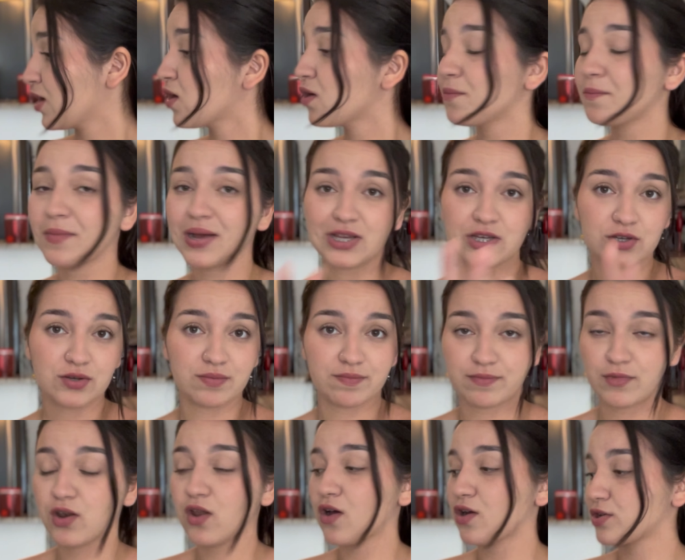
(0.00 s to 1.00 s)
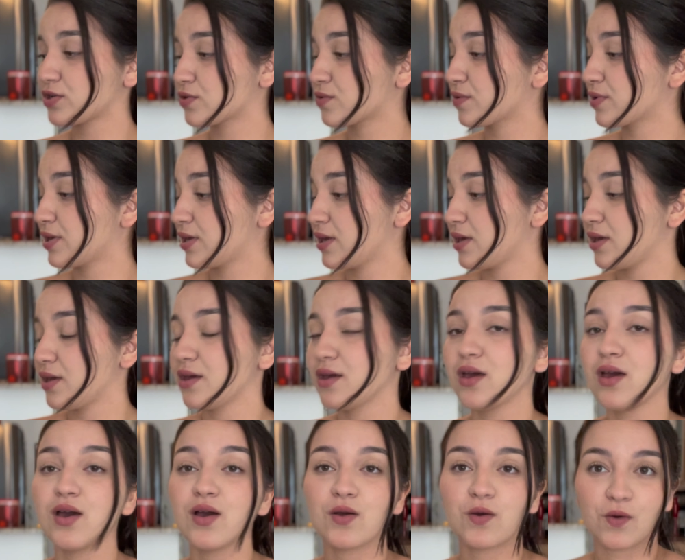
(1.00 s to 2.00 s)
Mas lógico que
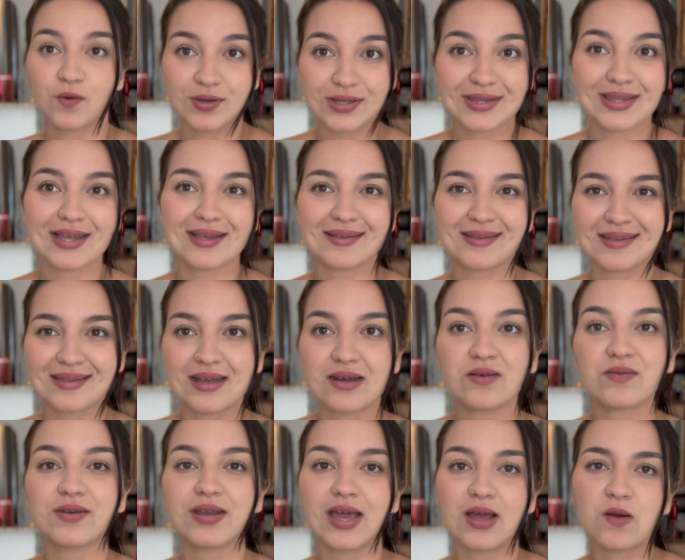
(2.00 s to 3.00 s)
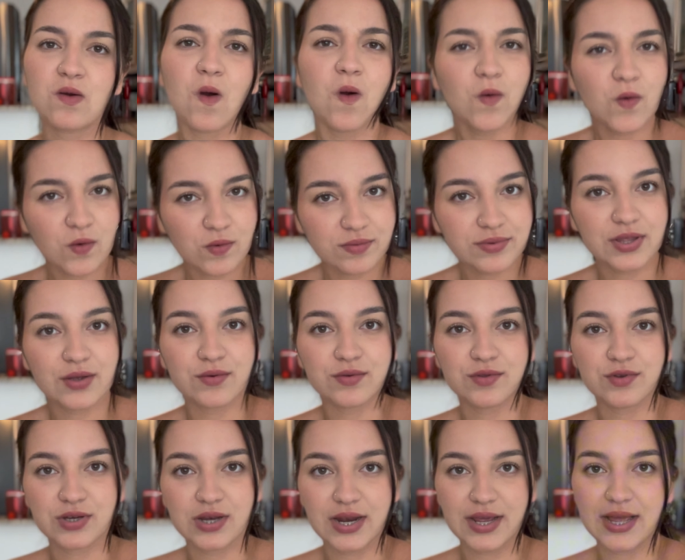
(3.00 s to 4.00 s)
com intenção, né, com
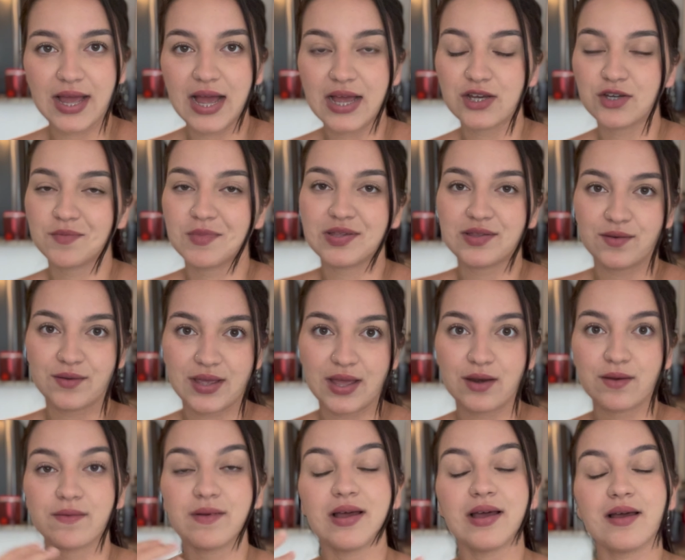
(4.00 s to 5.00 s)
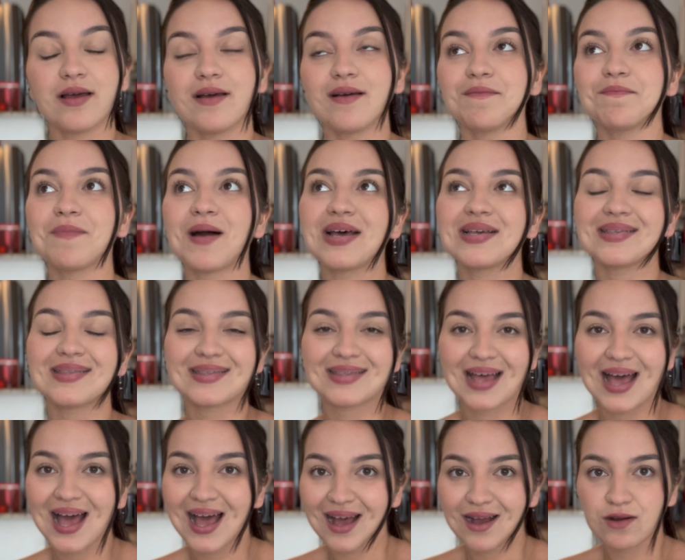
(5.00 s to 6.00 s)
conteúdos legais, mas eu quero
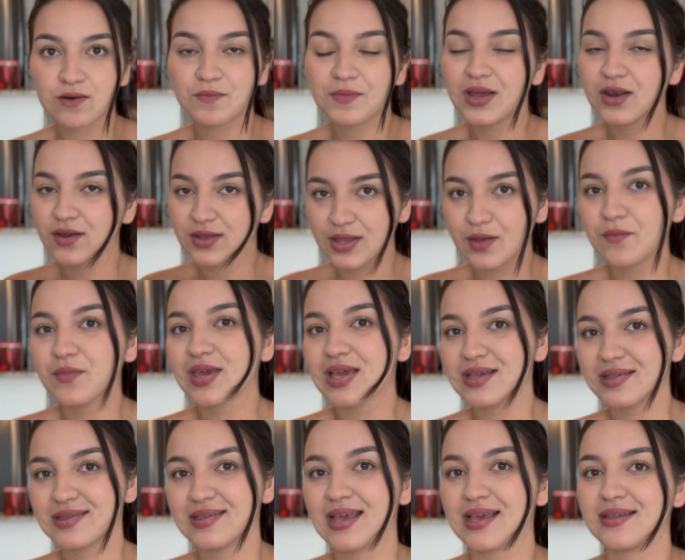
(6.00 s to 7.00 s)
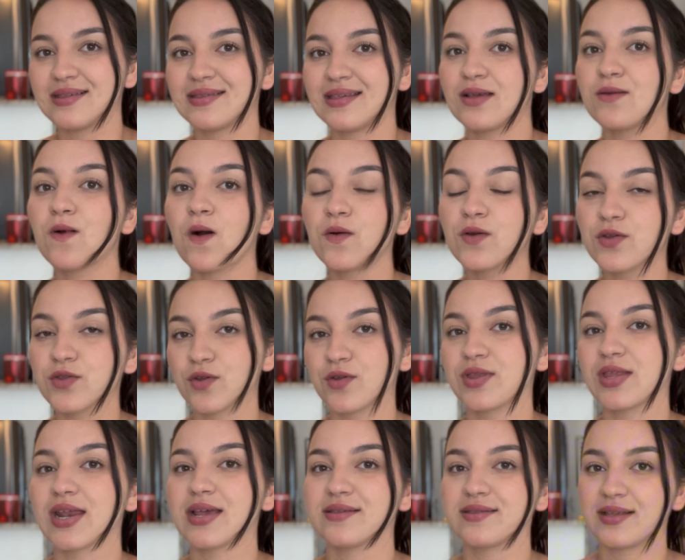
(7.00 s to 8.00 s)
passar o melhor da minha essência, igual que eu tô
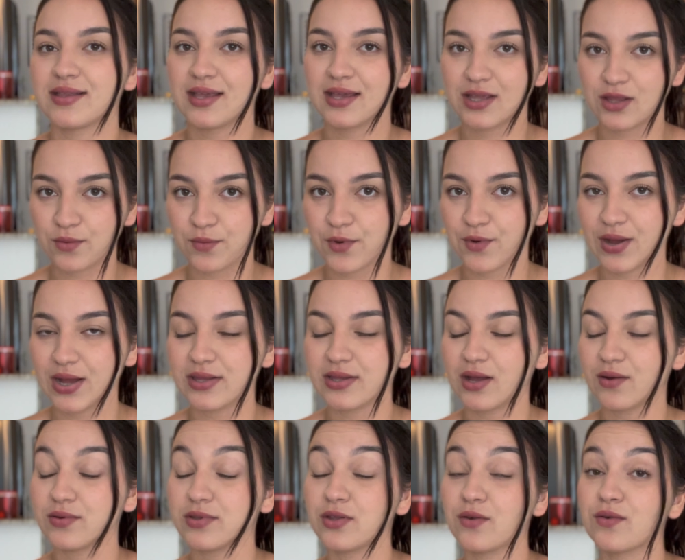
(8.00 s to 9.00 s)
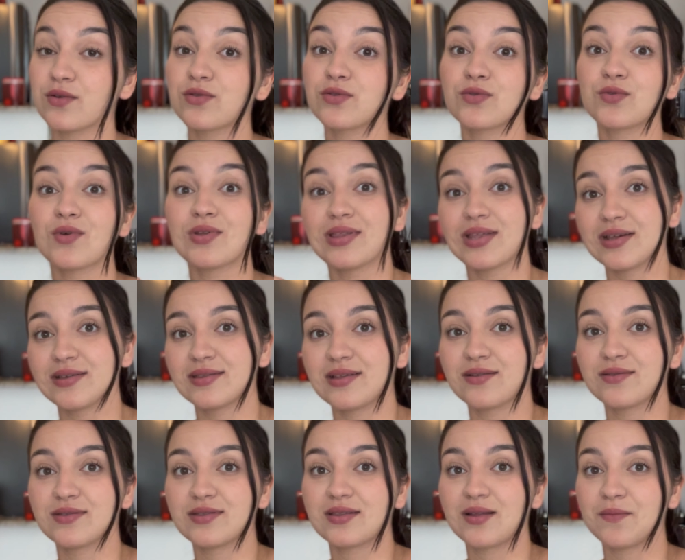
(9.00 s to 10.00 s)
trazendo aqui no meu canal. Então eu tô
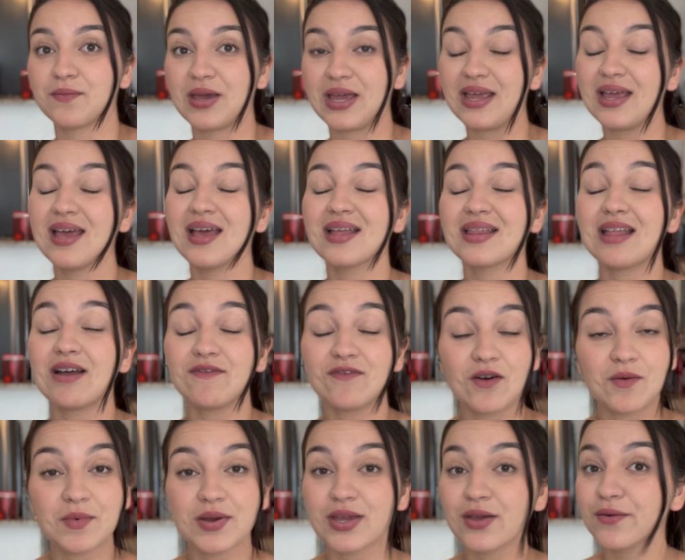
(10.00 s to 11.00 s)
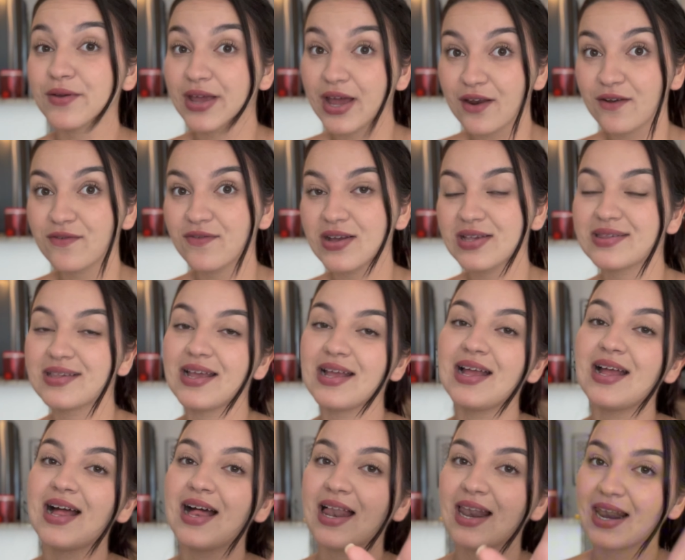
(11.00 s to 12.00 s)
trazendo isso também da forma que eu quero
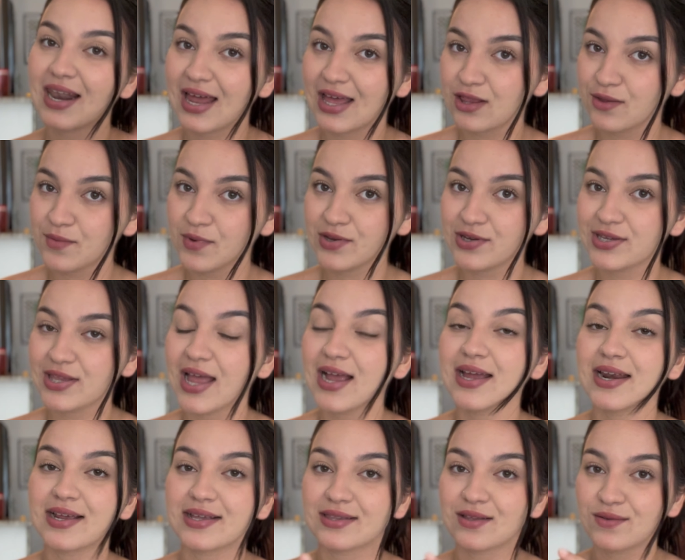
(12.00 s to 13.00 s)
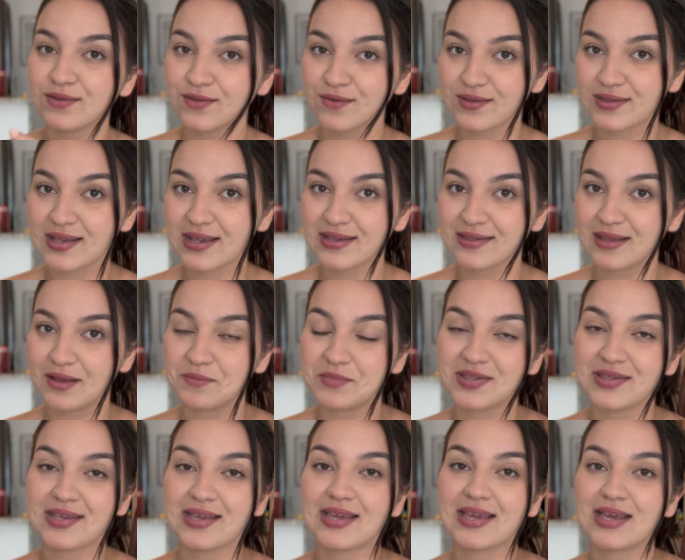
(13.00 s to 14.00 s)
fazer lá no meu Instagram. Então se você quiser me
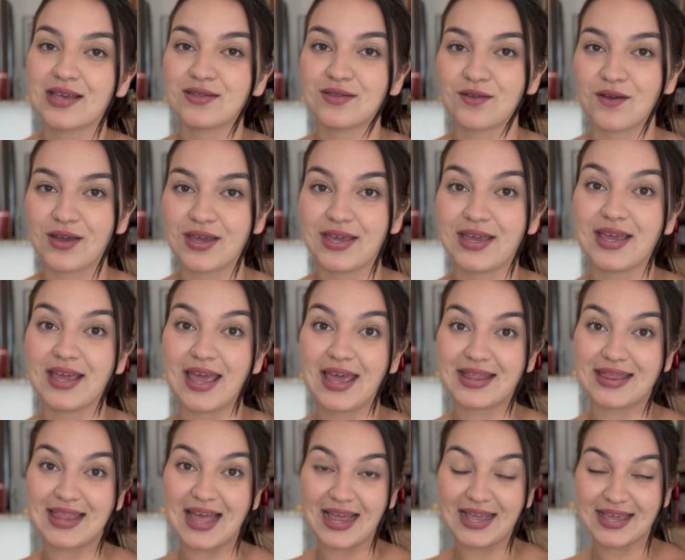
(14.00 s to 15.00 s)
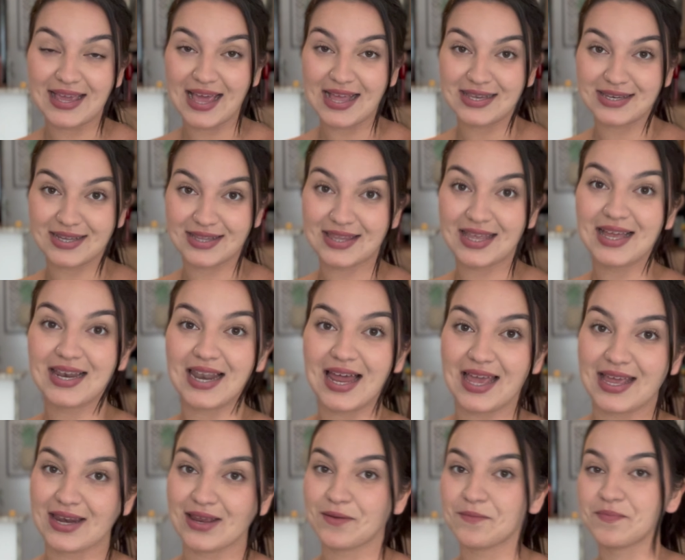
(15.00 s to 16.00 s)
seguir é só ir, é daicat underline.